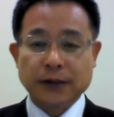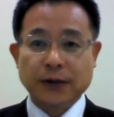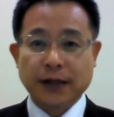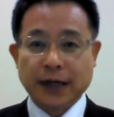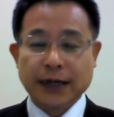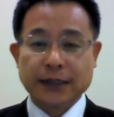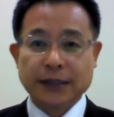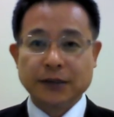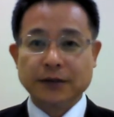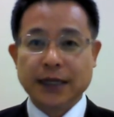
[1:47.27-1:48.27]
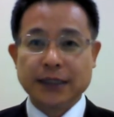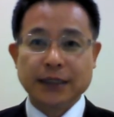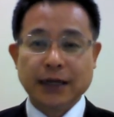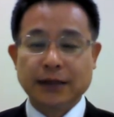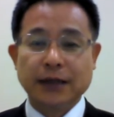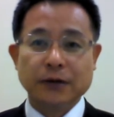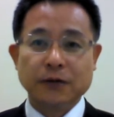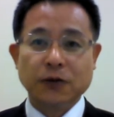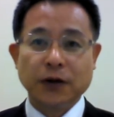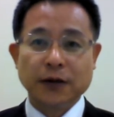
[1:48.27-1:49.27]
それから支給停止になってい
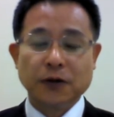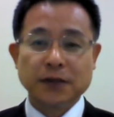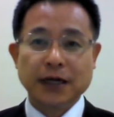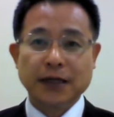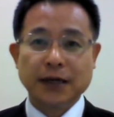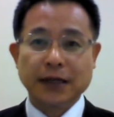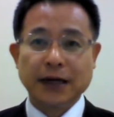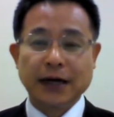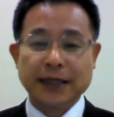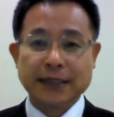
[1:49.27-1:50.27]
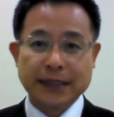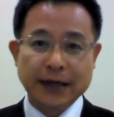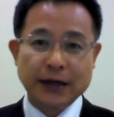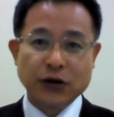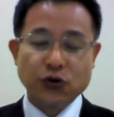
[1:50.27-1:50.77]
る老齢厚生年金がですね